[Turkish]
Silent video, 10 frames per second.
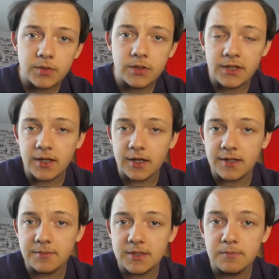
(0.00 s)
Lil
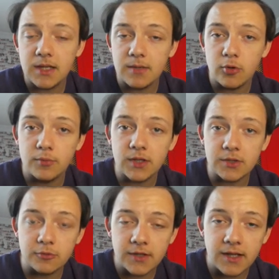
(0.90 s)
kariyerimizin bir bölümü daha
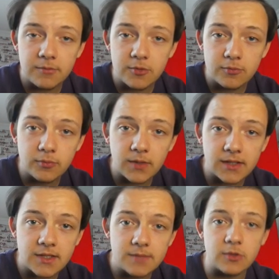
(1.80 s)
sonuna gelmiş bulunmaktayız.